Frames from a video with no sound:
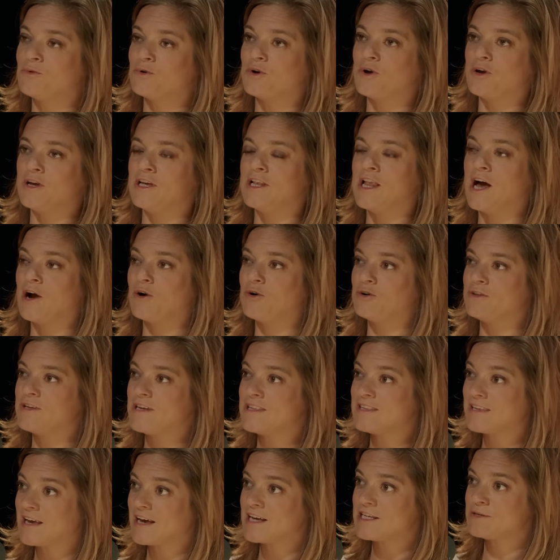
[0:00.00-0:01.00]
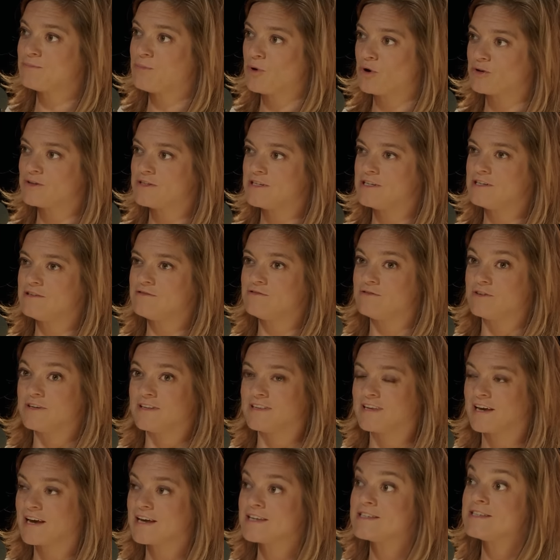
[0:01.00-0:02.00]
Donc, euh, il a un côté très sportif et
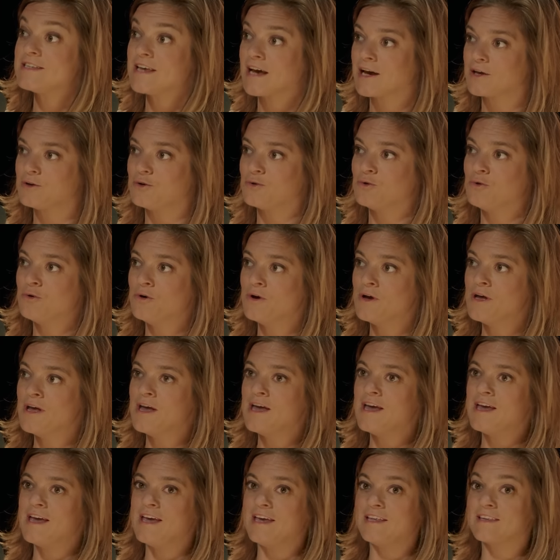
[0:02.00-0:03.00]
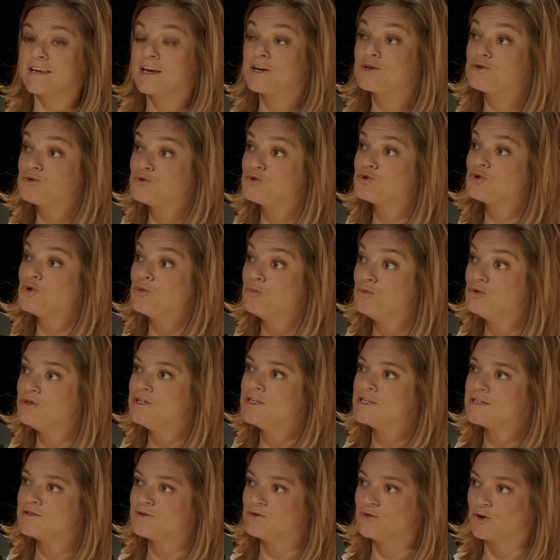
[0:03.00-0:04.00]
très sérieux et très jusqu'au
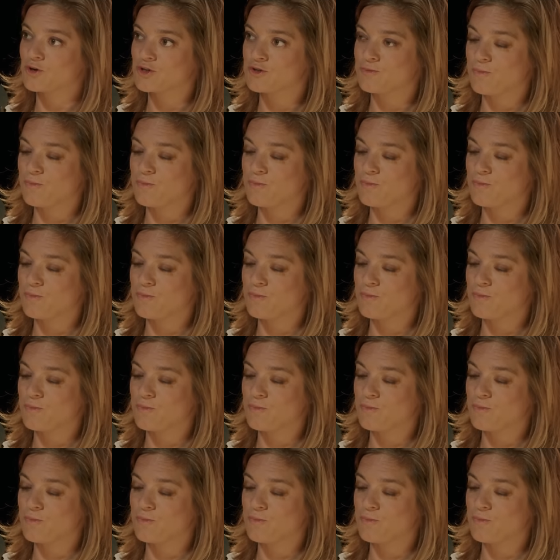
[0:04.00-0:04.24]
boutiste dans le